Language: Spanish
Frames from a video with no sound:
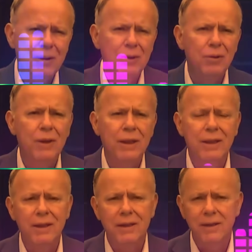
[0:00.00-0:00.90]
era su
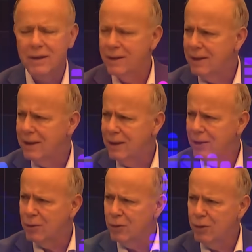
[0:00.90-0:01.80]
gente, eran
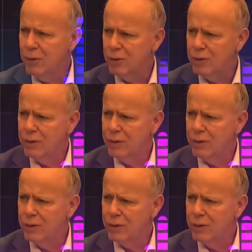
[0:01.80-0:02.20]
los suyos,